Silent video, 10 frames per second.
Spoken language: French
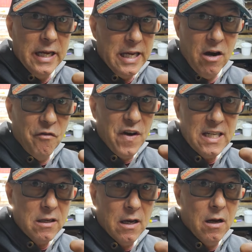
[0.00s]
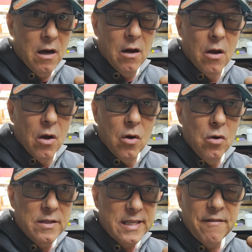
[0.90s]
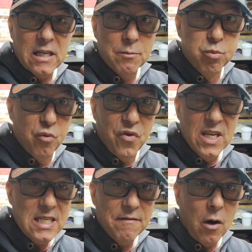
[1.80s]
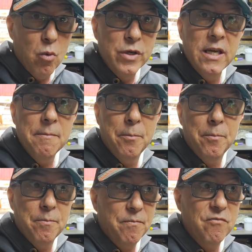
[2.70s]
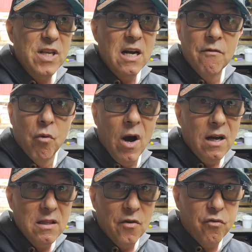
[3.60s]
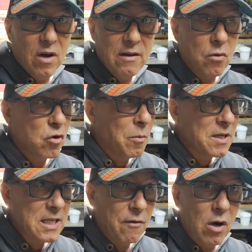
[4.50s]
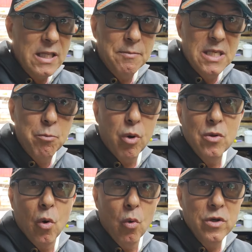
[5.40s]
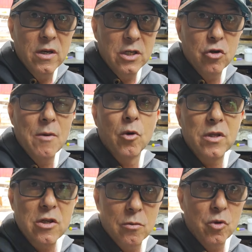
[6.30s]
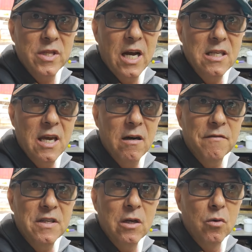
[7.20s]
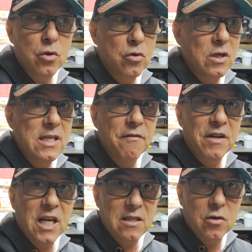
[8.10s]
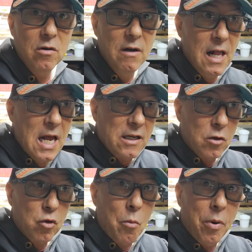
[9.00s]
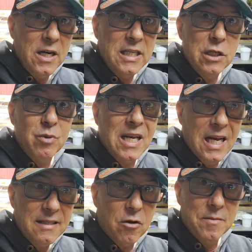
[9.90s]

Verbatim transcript: Et en fait, euh, ça va se bouffer, ça va rouiller vous allez le voir, des fois, on commence à avoir des petits points de rouille, et je l'ai montré sur mon dernière vidéo sur les infiltrations. Quand on prend les essuie-glaces,